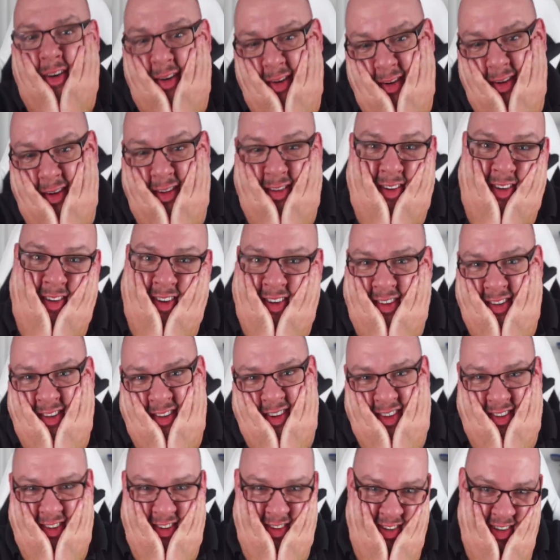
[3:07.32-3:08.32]
Gott, oh Gott, oh
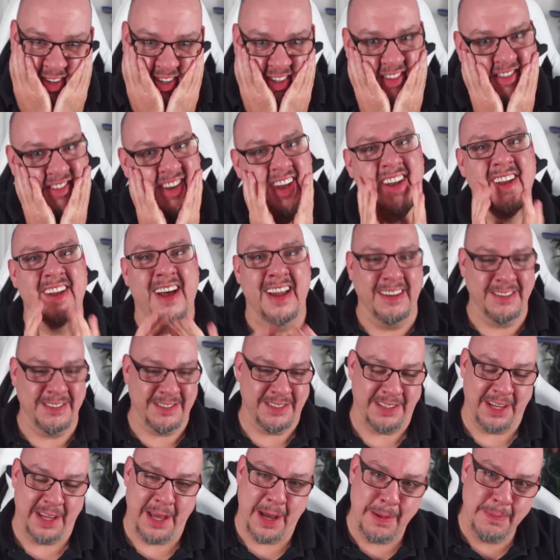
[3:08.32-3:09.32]
Gott, oh Gott, die werden alle
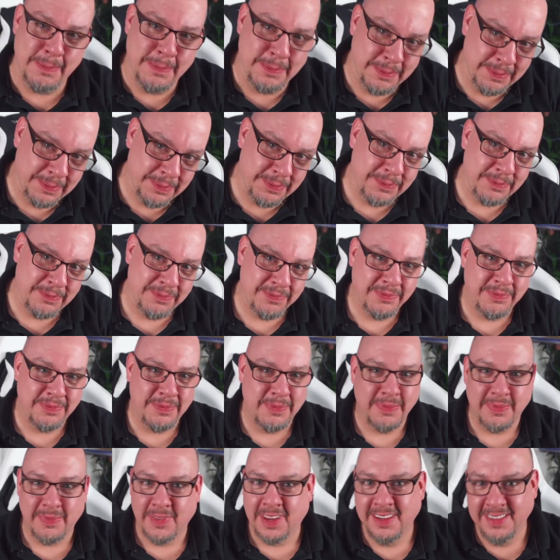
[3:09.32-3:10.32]
sterben.
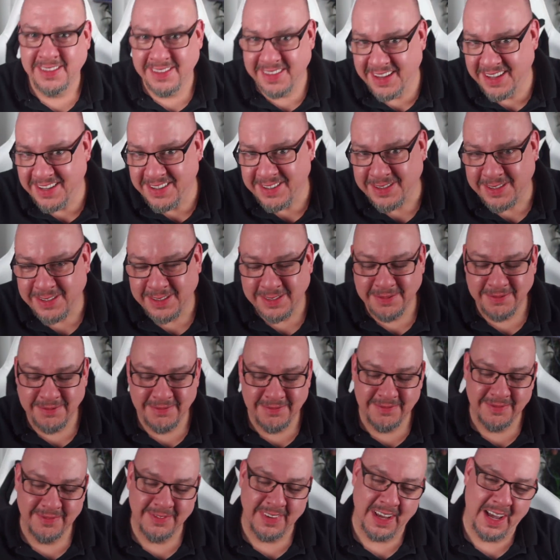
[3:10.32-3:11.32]
Nicht?
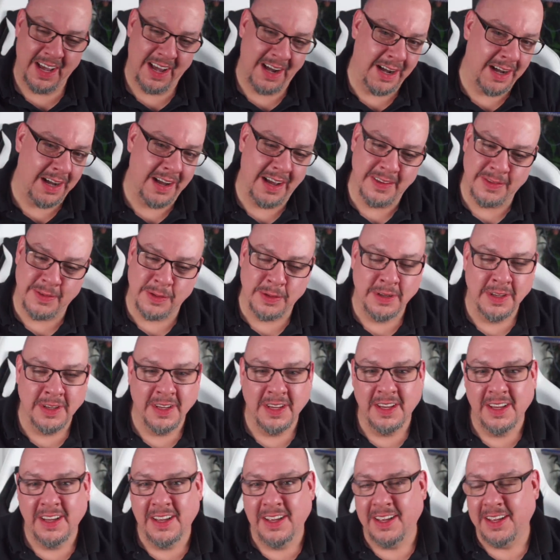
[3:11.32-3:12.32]
Ja, also,
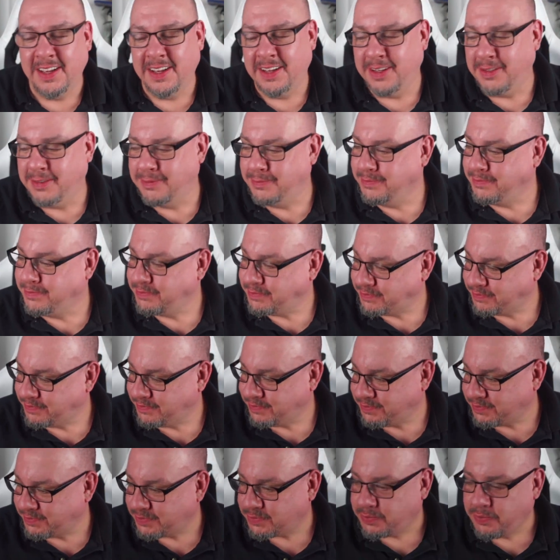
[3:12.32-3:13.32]
ähm,
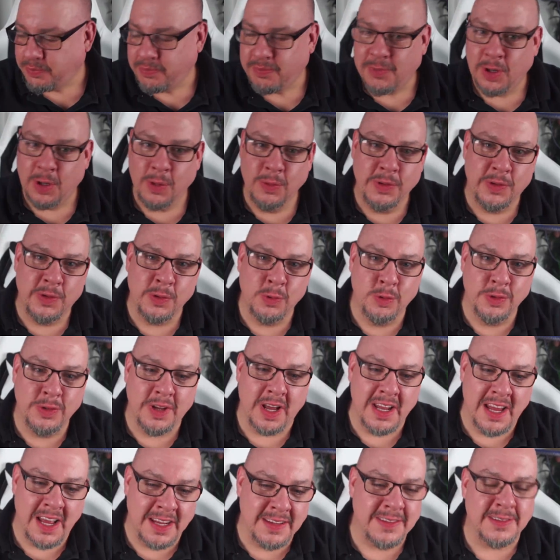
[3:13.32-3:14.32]
und zu guter
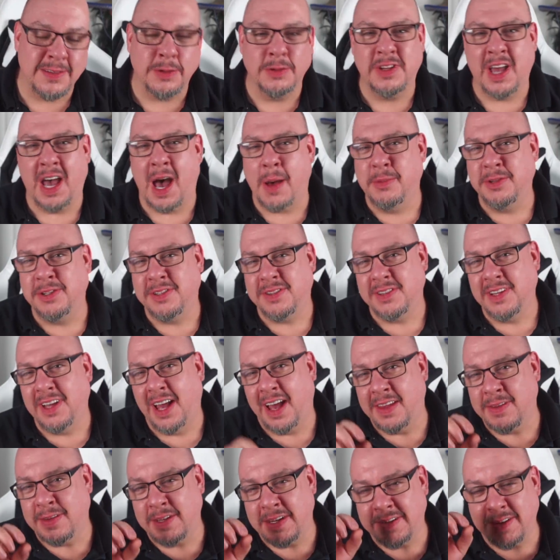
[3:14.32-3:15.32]
Letzt, und da habe ich,
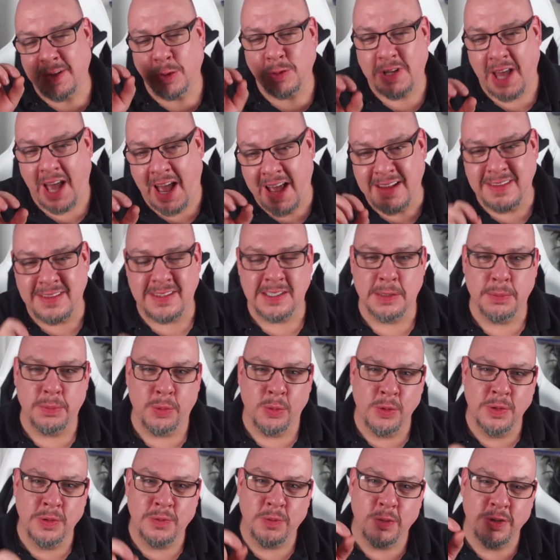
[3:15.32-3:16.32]
also das ist auch der einzige
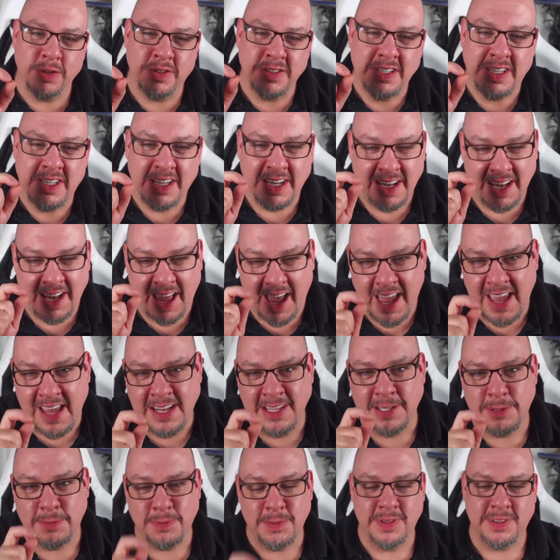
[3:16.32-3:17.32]
Punkt, wo ich ein
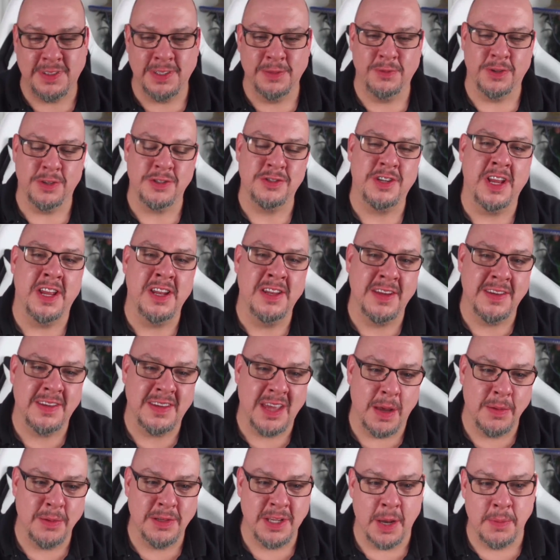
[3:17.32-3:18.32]
kleines bisschen Verständnis
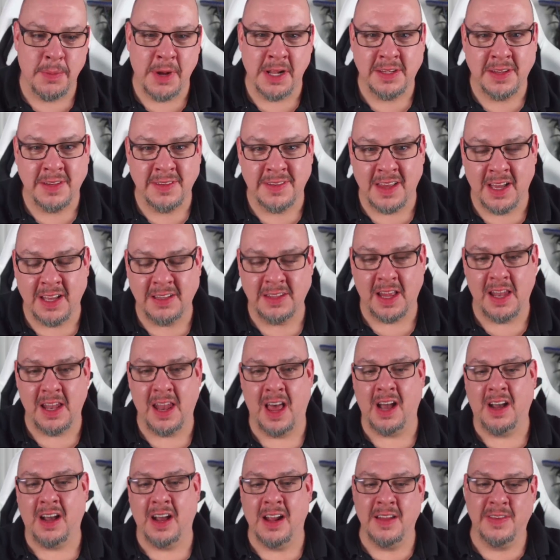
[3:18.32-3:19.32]
habe. Die haben halt gesagt, da
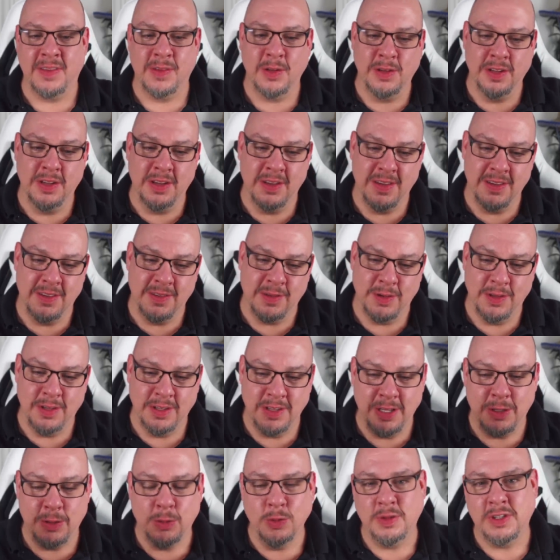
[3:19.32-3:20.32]
lag halt so eine, so eine
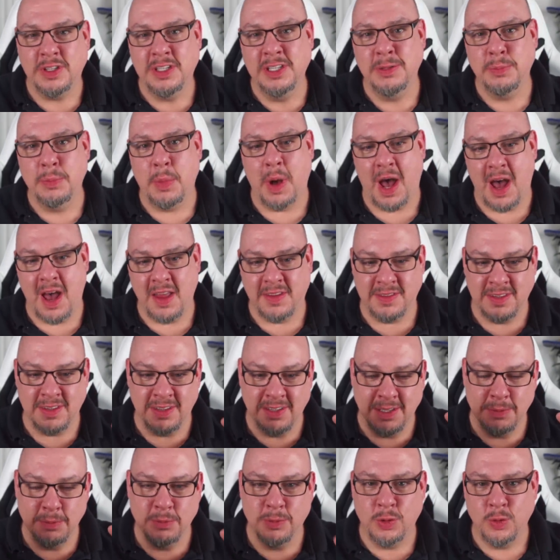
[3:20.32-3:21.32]
Nikotinbase
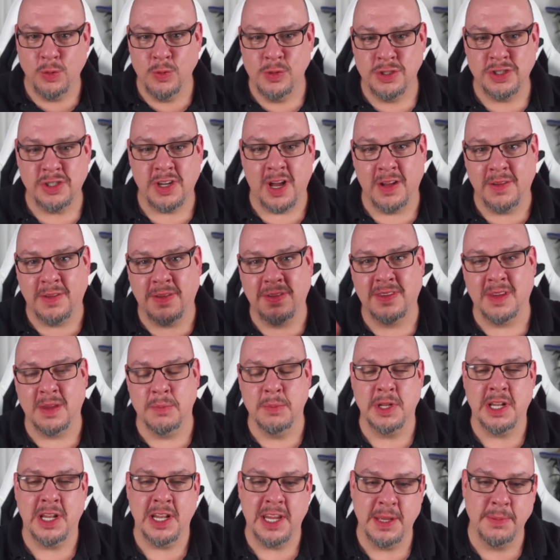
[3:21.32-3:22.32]
im Kühlschrank zusammen
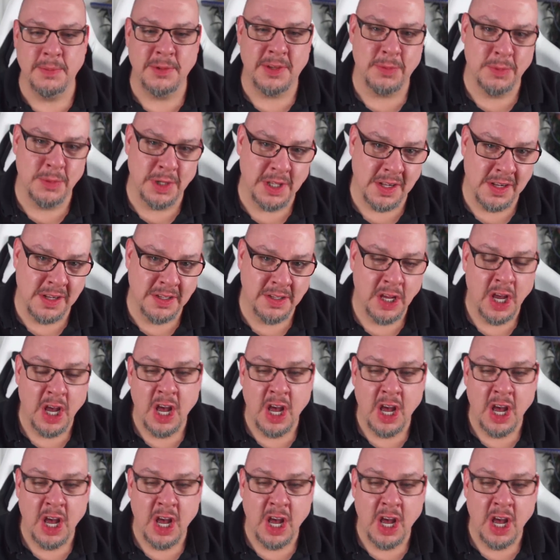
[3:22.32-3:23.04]
mit Lebensmitteln.